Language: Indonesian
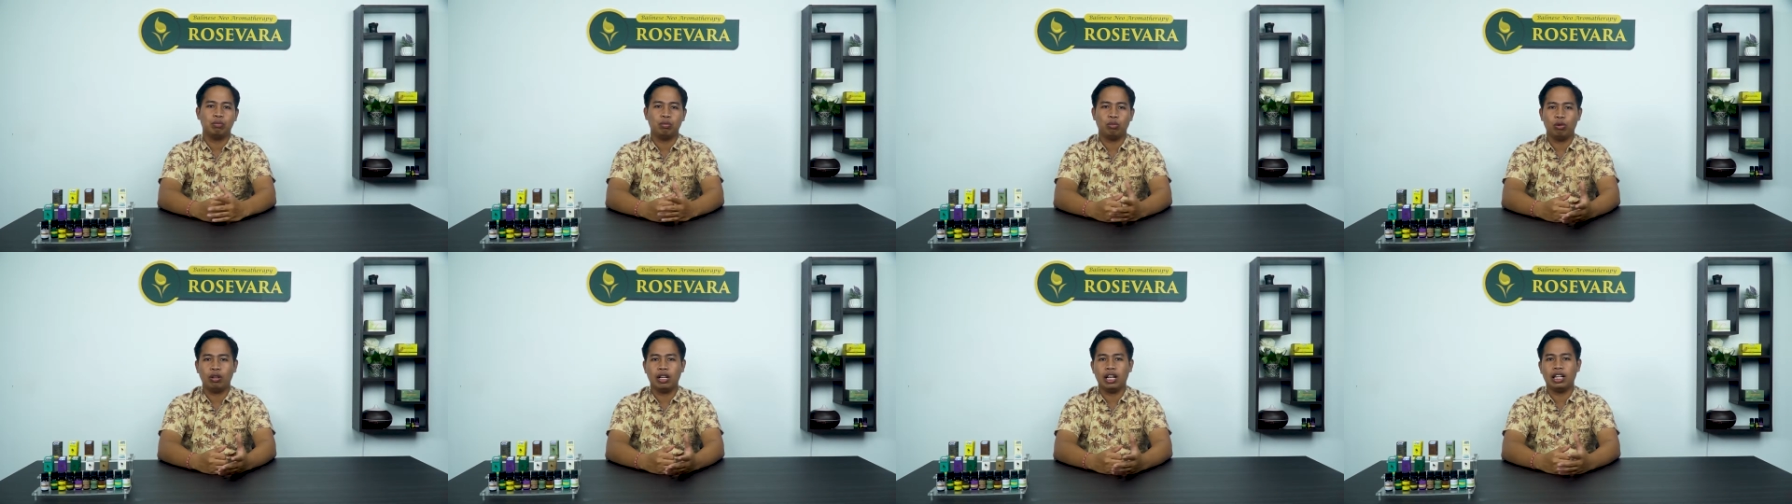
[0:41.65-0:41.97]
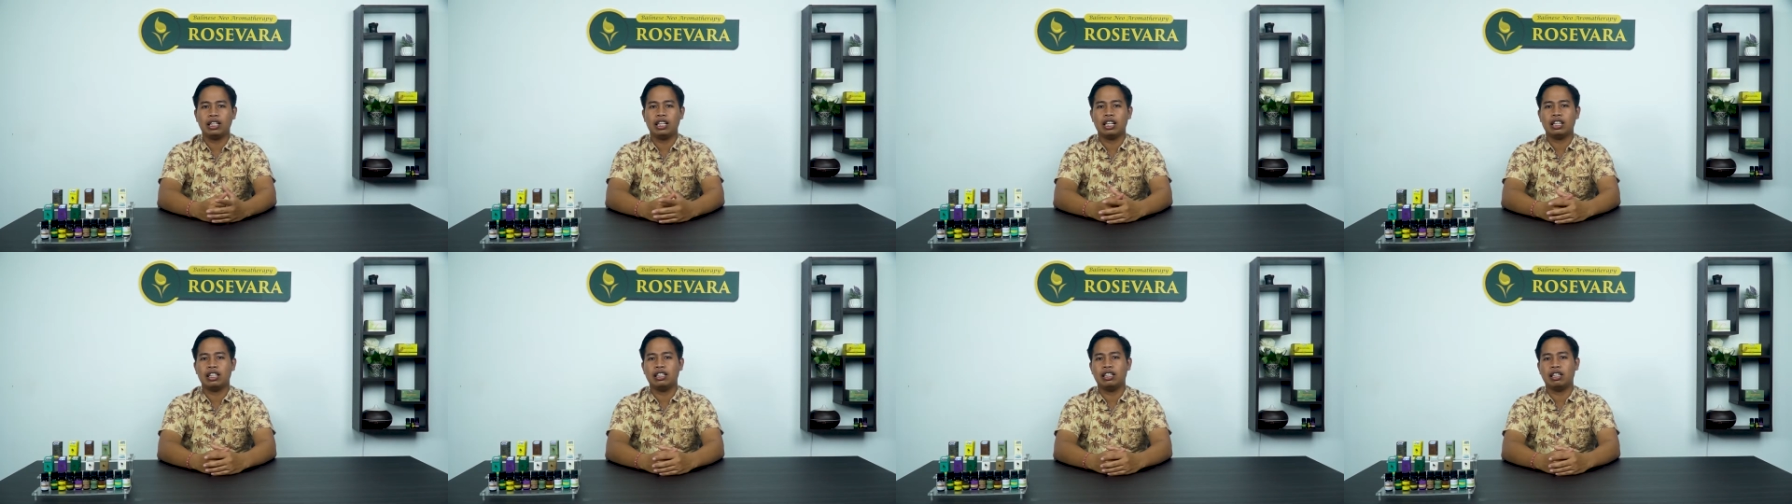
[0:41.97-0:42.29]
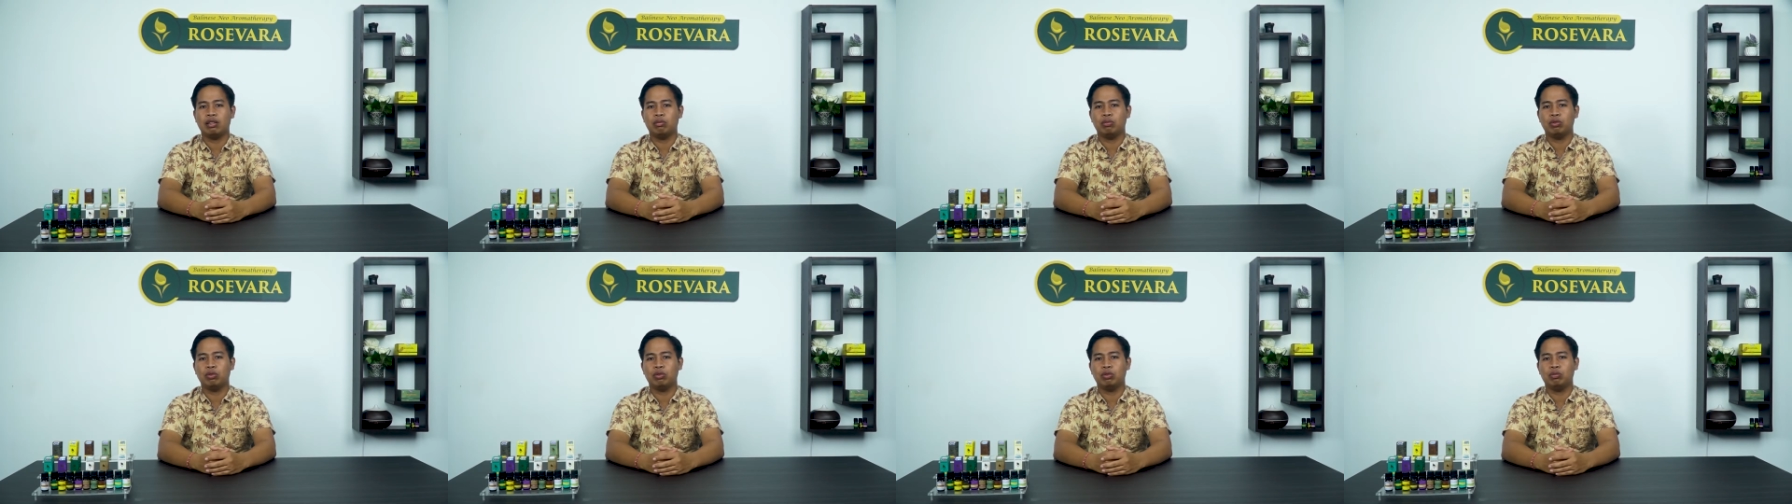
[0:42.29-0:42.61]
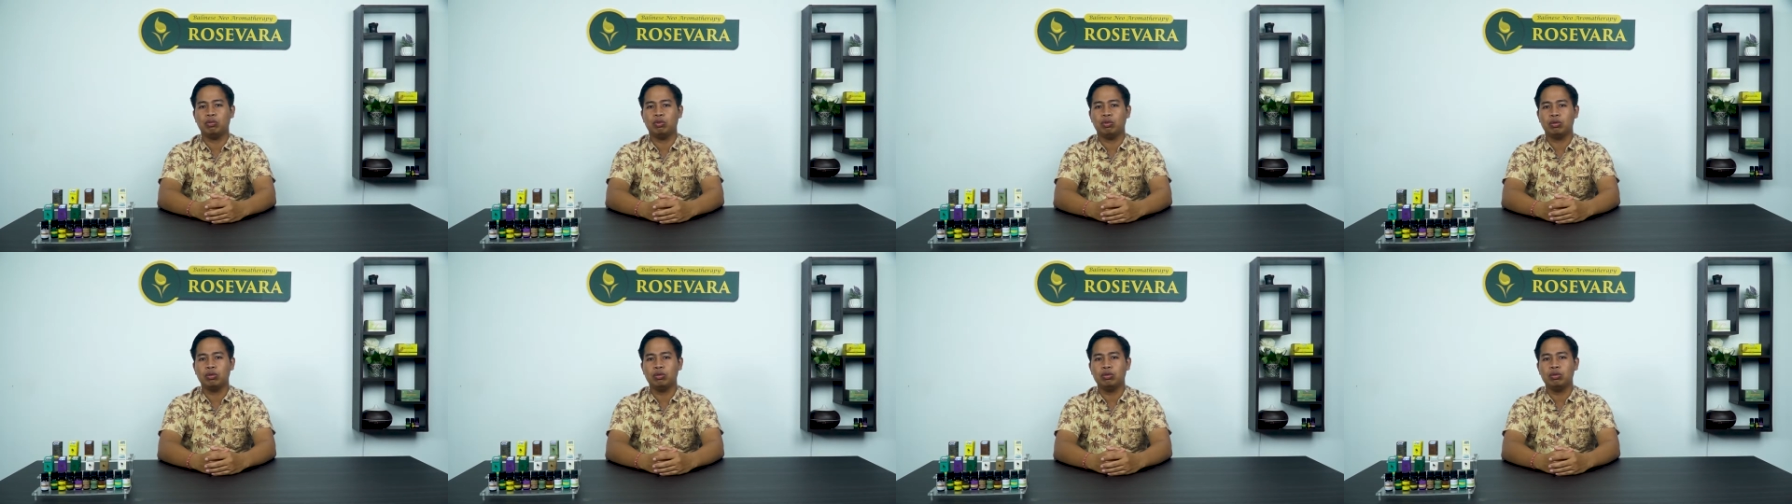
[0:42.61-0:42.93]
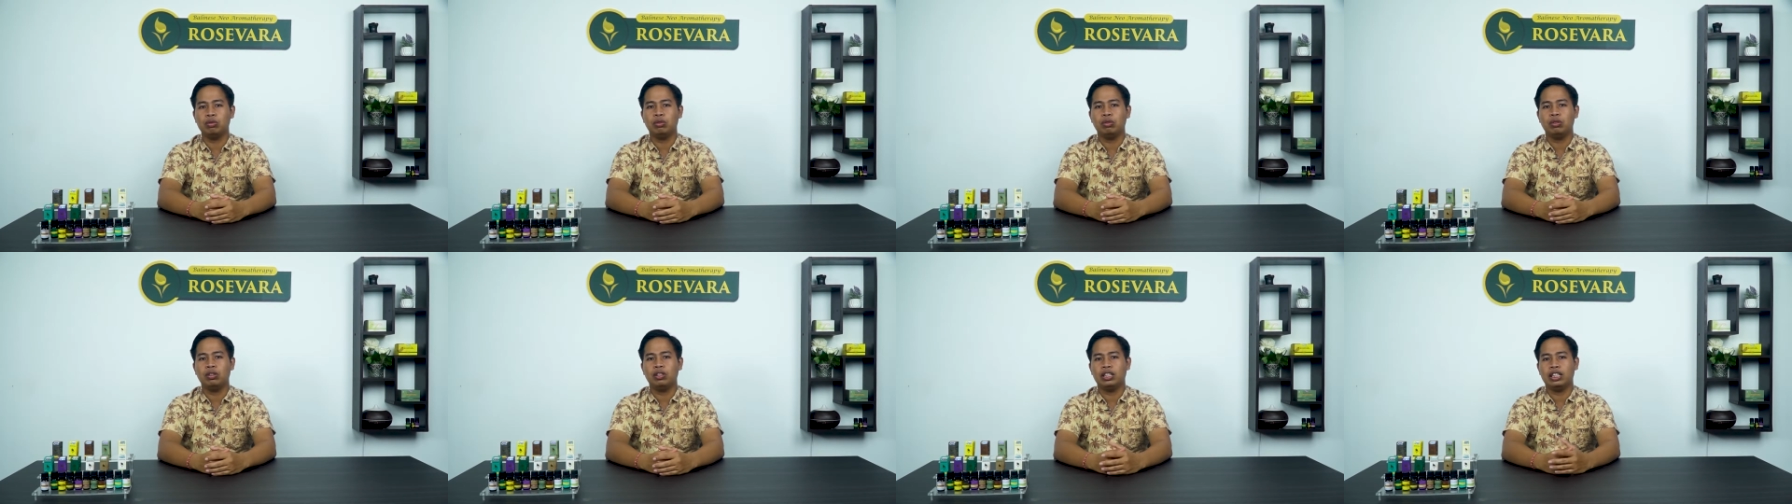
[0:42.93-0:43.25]
mulai dari
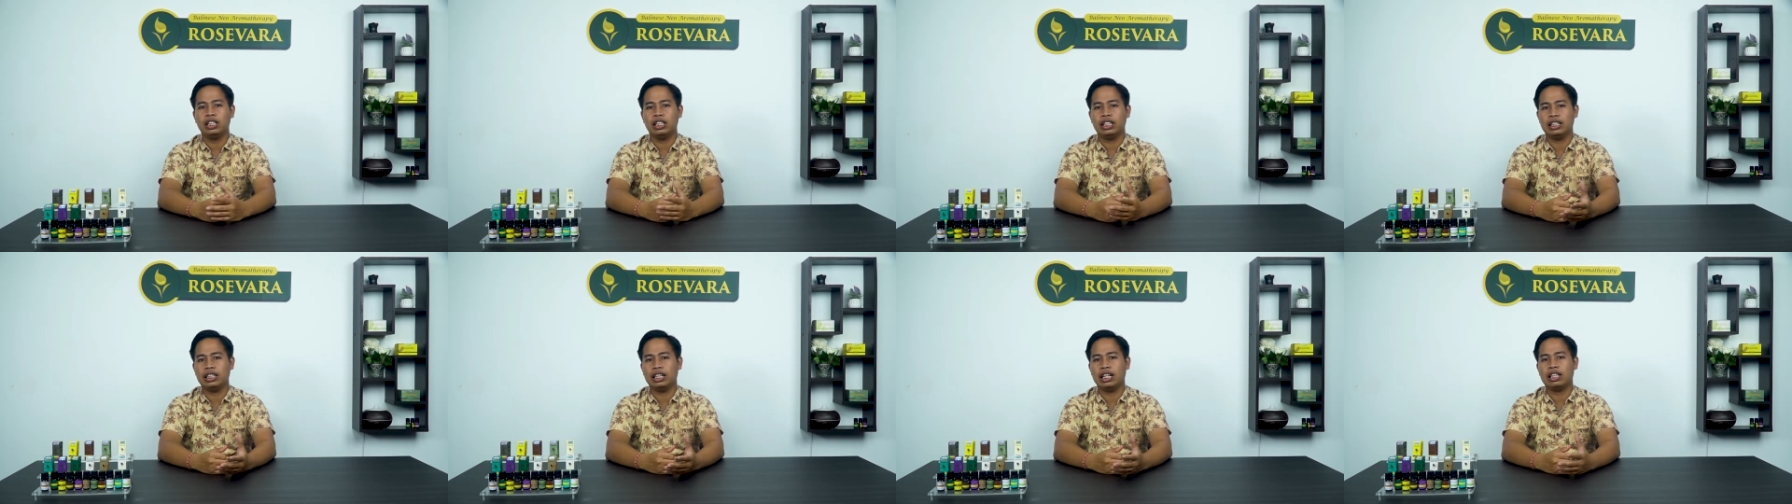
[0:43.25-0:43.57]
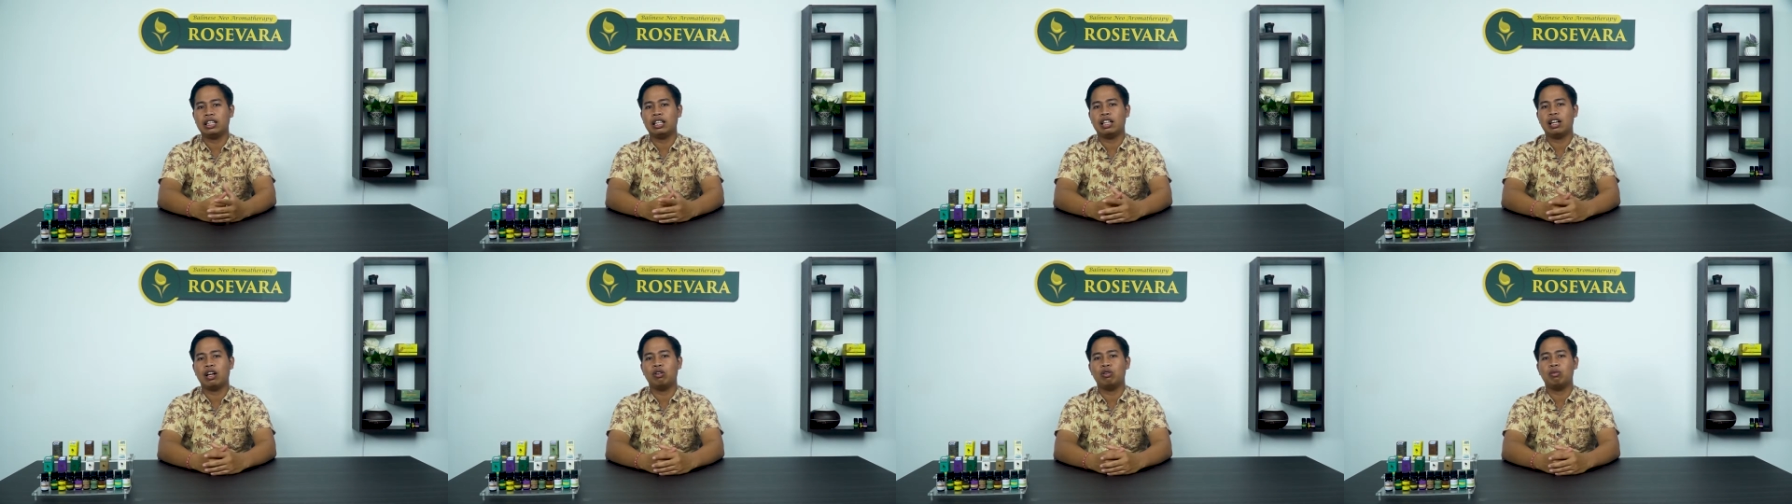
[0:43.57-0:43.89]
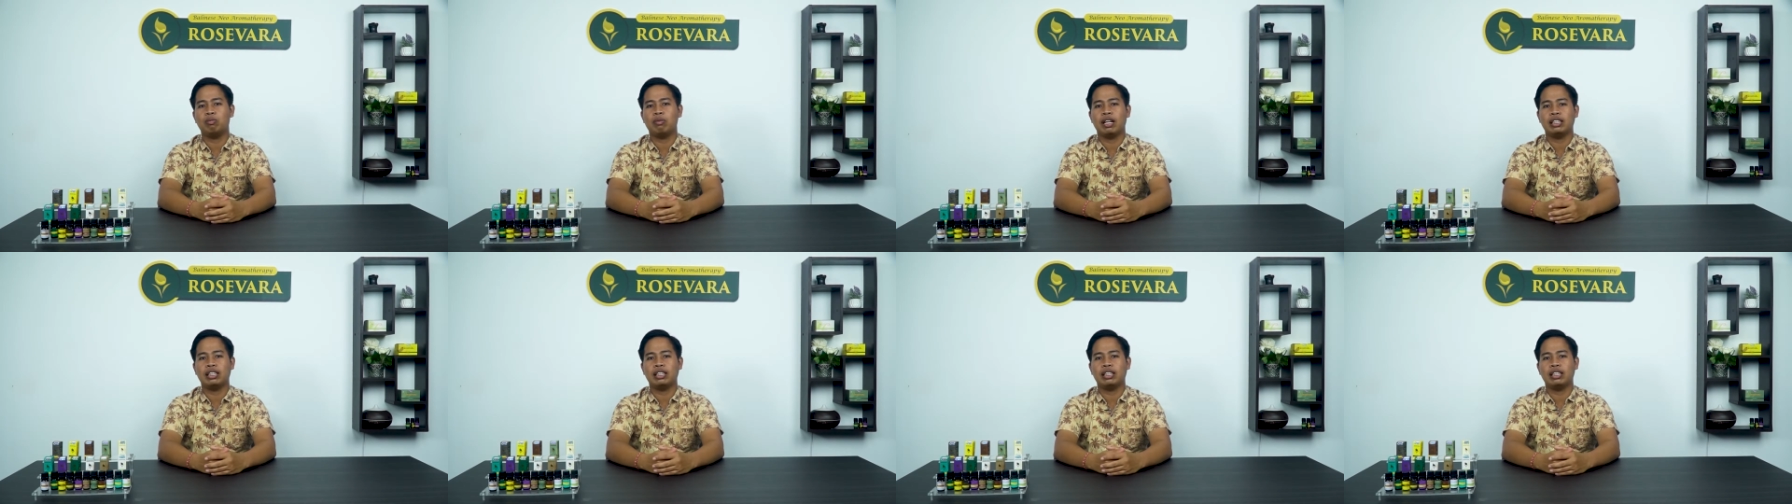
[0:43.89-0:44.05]
terburu-buru hingga terlalu